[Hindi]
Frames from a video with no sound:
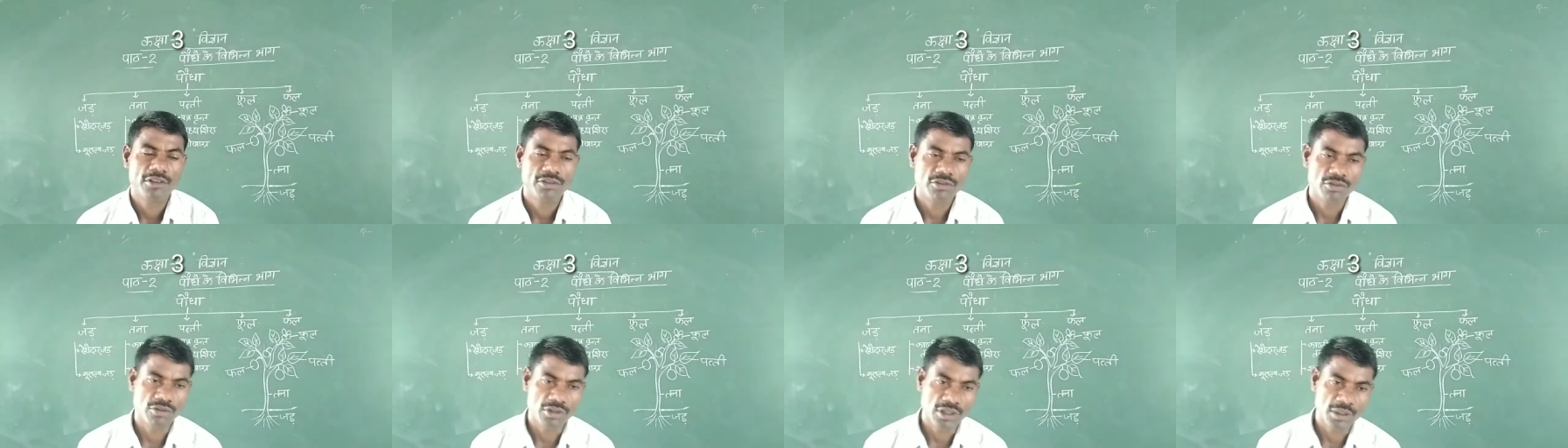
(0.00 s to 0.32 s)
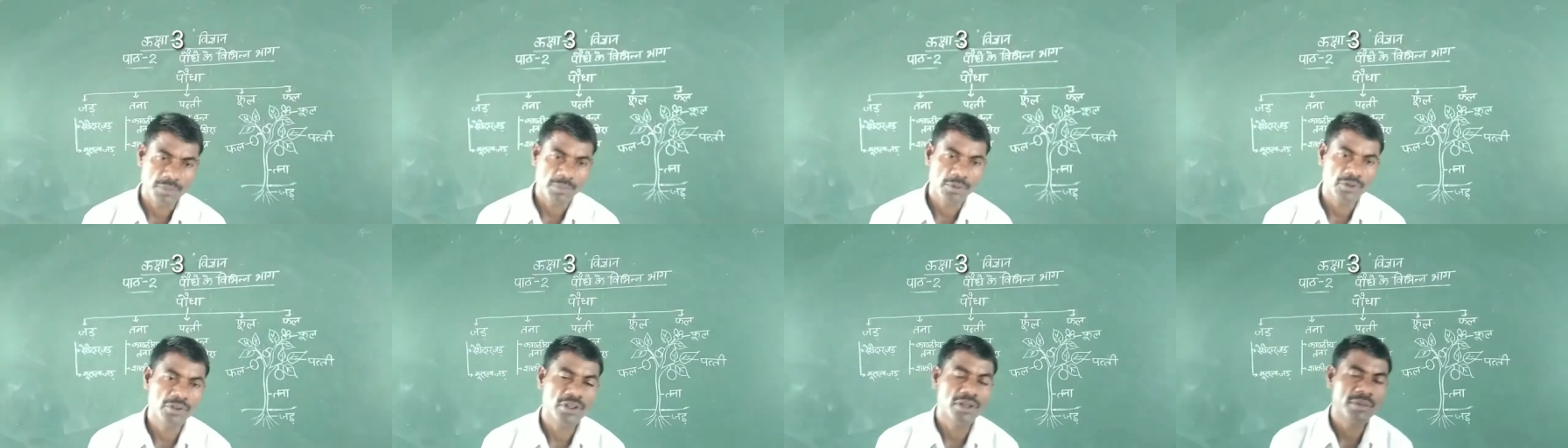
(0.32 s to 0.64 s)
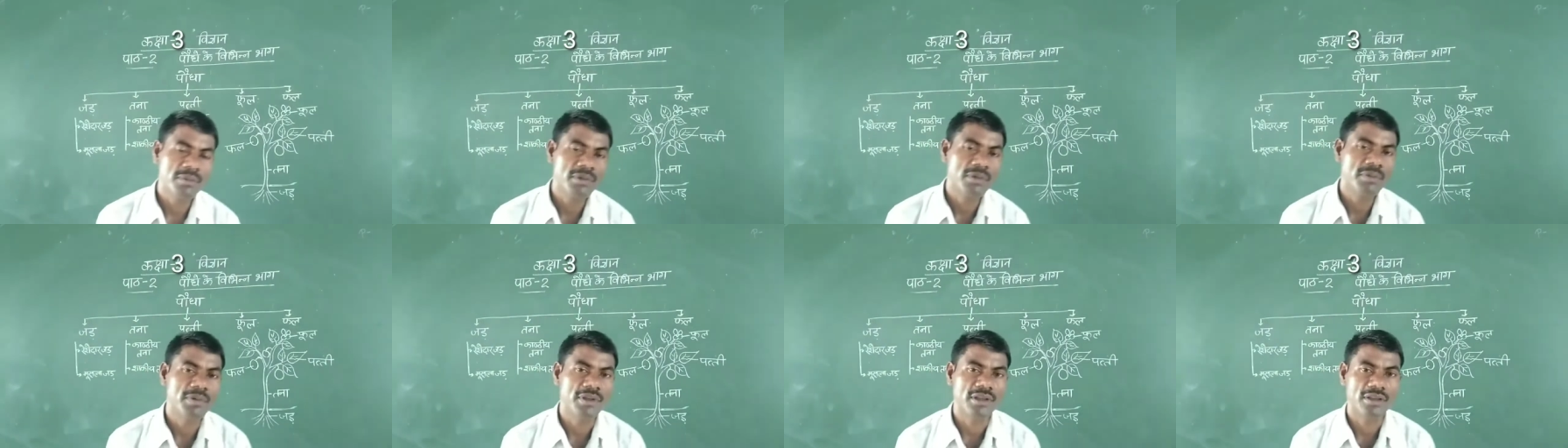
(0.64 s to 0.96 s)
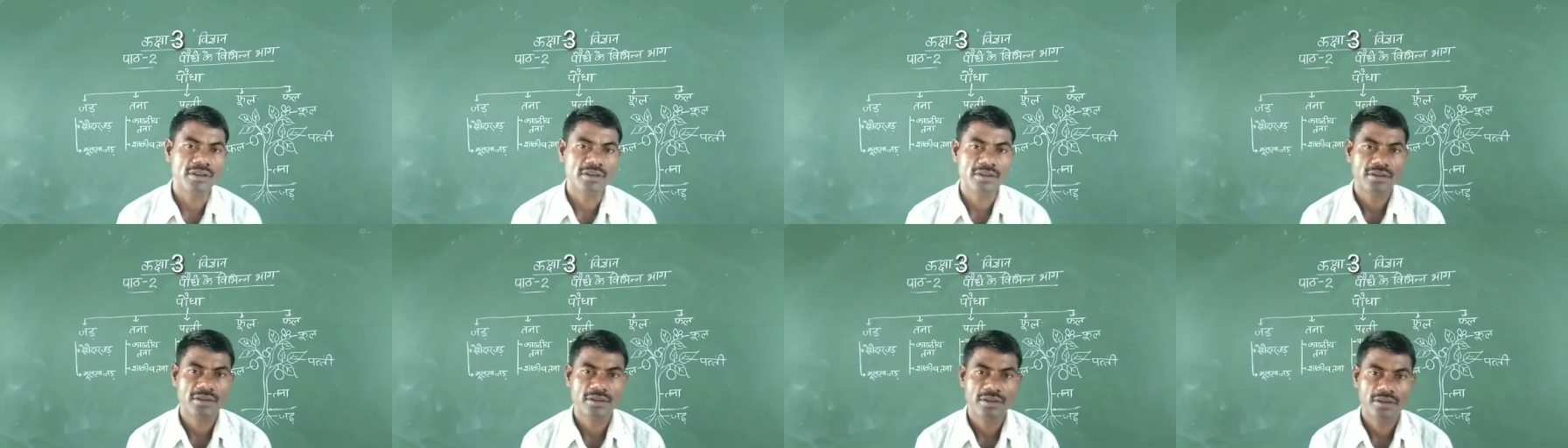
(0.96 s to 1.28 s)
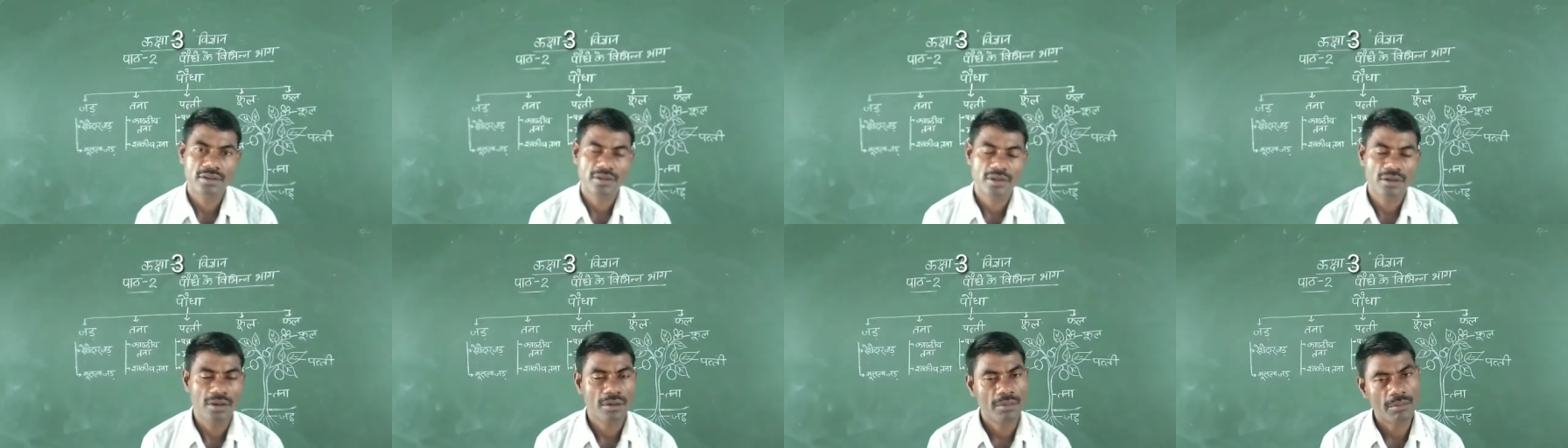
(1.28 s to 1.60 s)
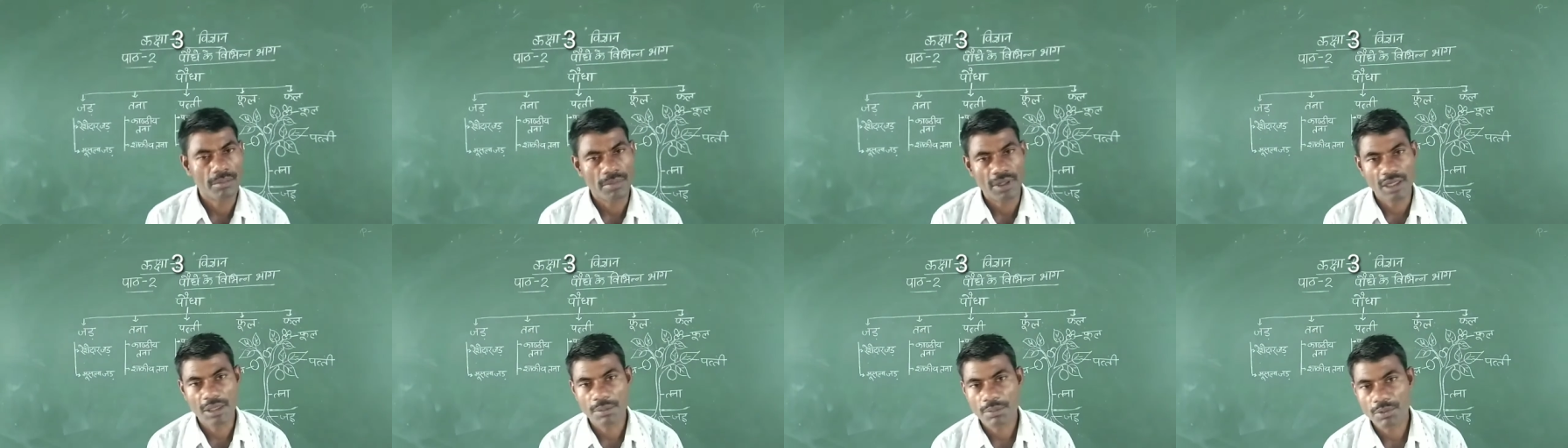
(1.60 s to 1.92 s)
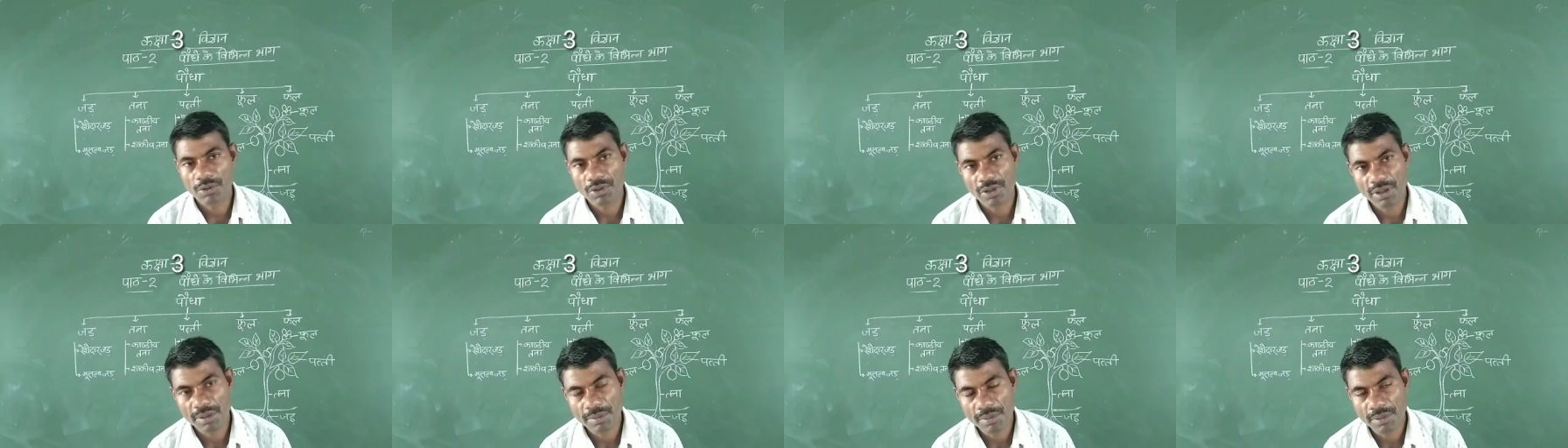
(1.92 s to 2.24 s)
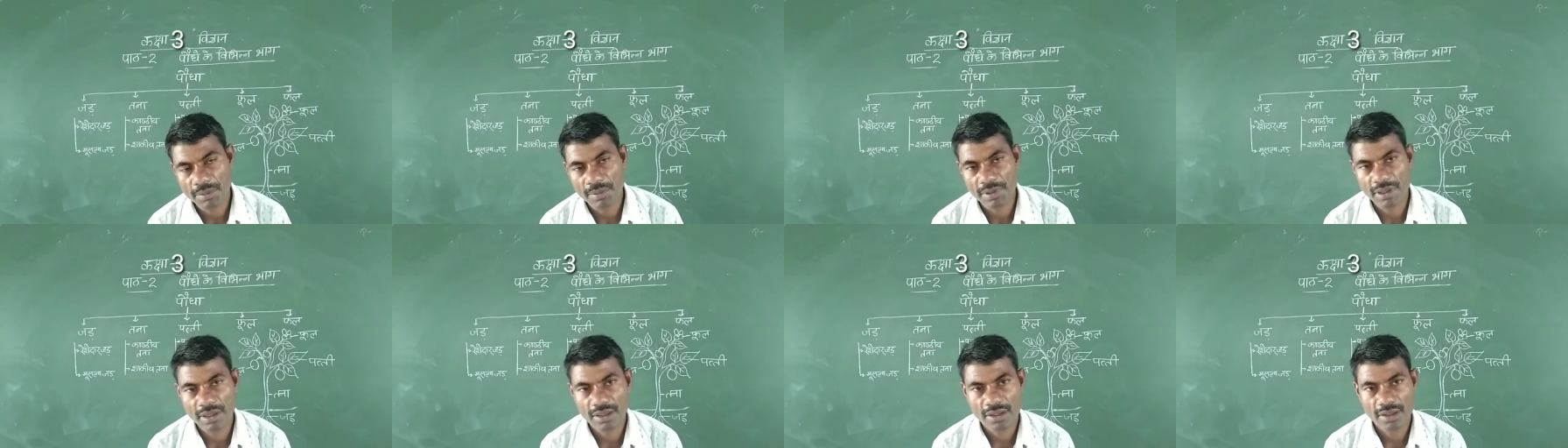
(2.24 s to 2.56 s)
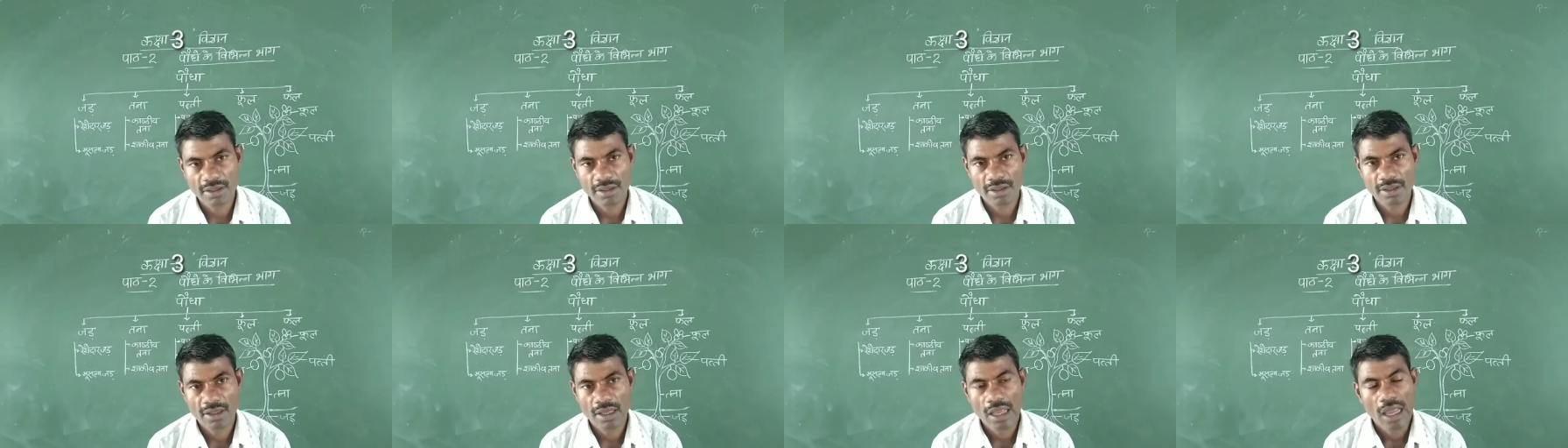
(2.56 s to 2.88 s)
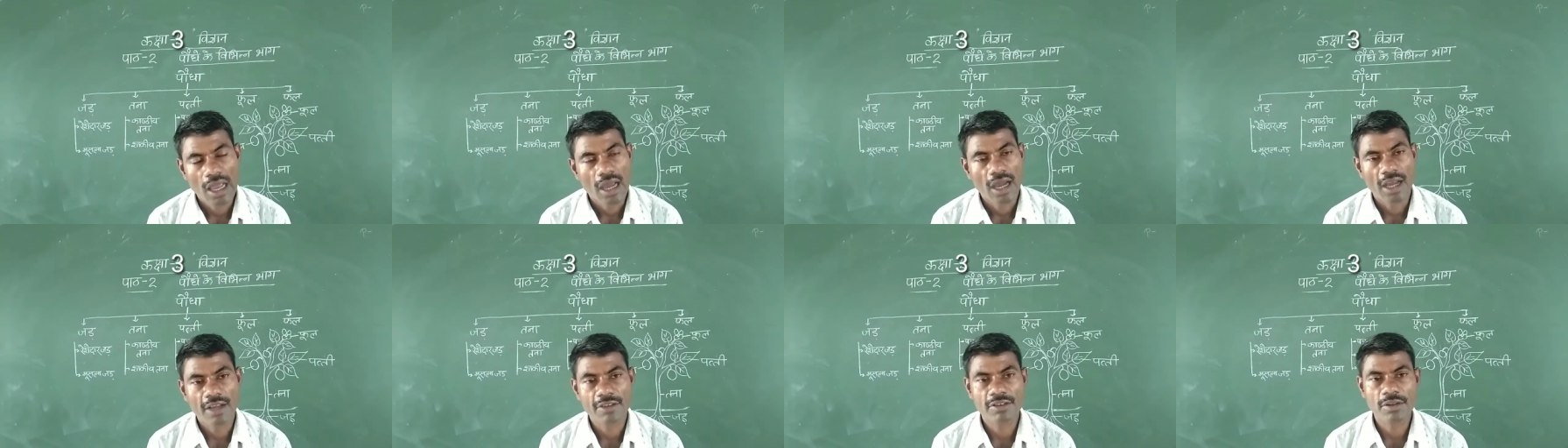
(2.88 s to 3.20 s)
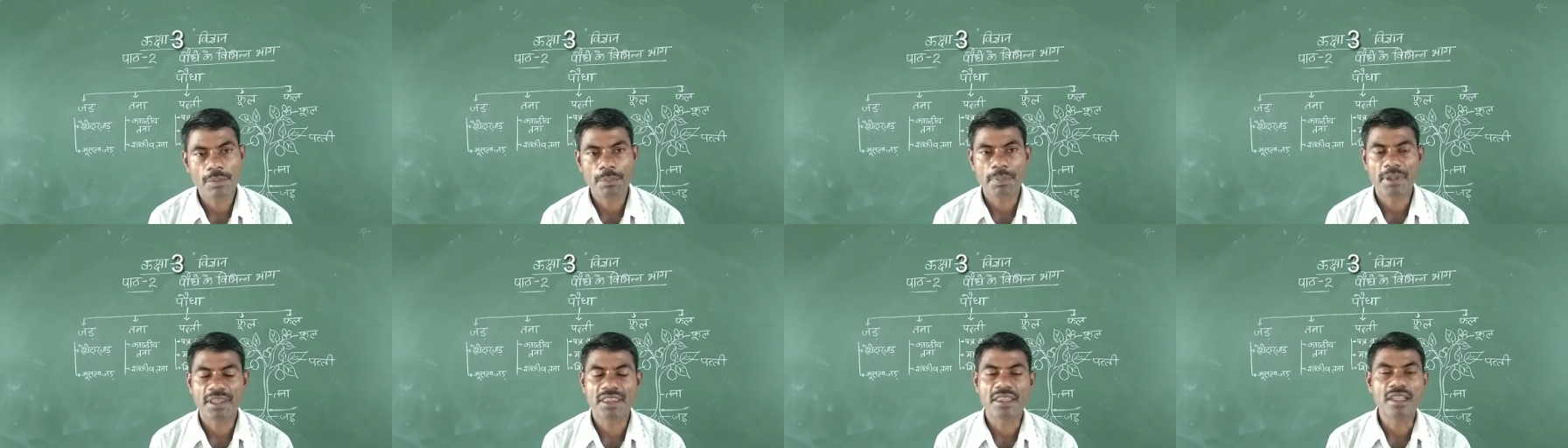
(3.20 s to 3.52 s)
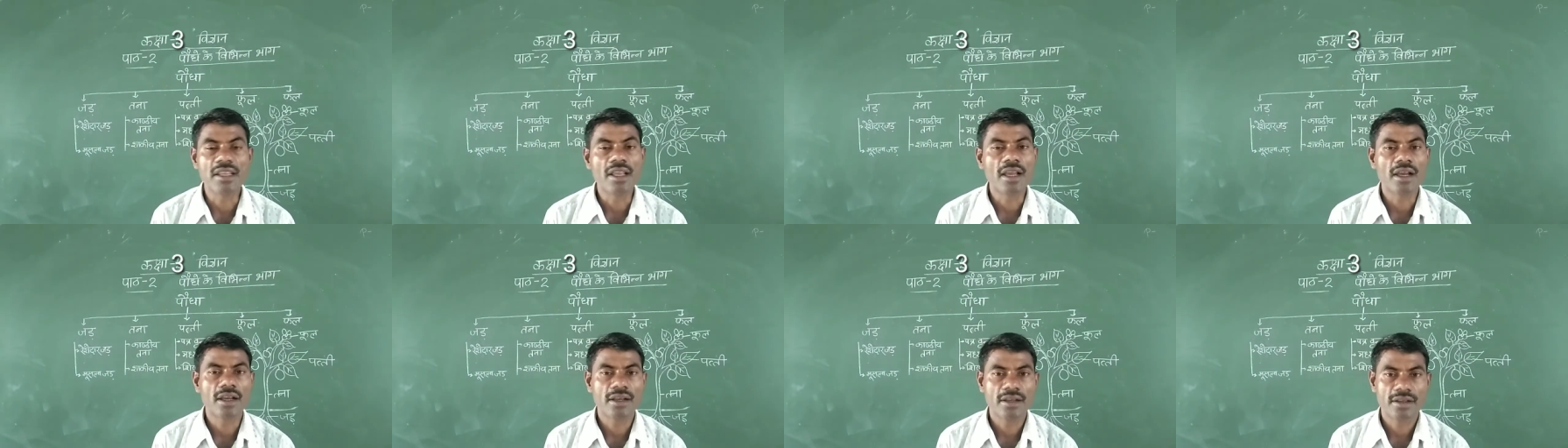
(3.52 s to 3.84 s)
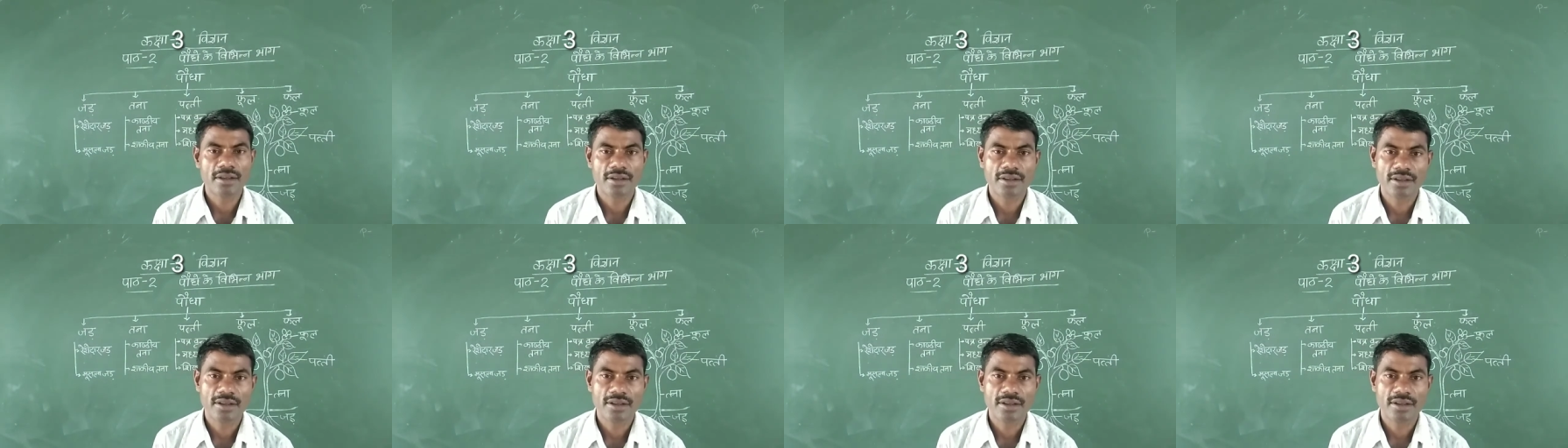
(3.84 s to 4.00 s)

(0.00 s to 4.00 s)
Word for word: छोटे पौधे में भी बड़े पौधे में भी ऐसी पत्तियाँ